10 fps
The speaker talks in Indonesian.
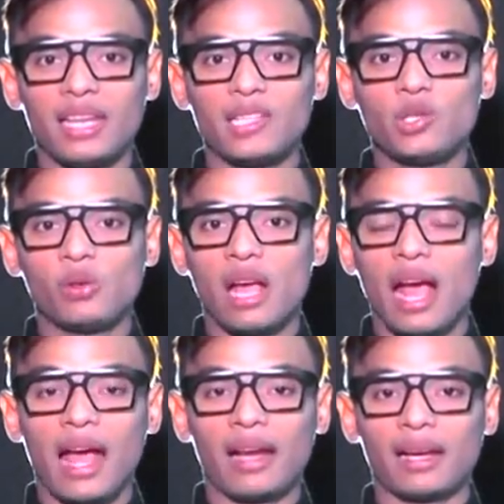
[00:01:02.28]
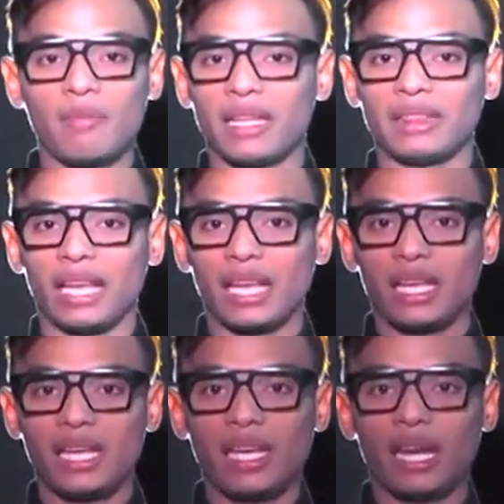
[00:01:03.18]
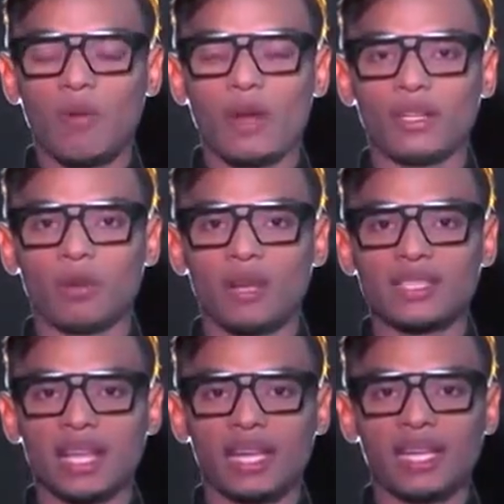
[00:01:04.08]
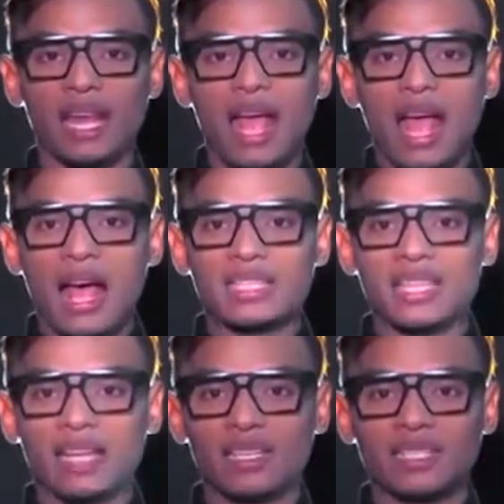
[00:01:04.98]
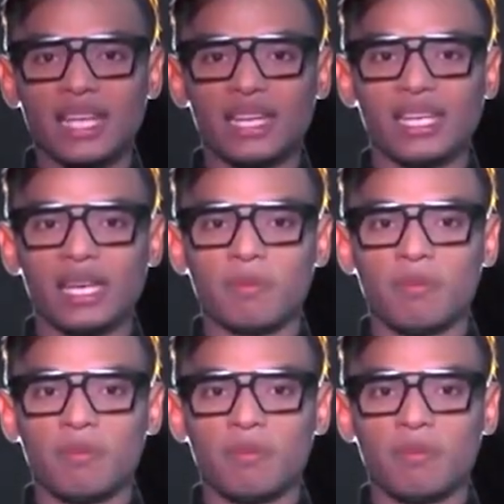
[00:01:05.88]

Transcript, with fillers: dan juga rematik. Ia dirawat di Rumah Sakit Hasan Sadikin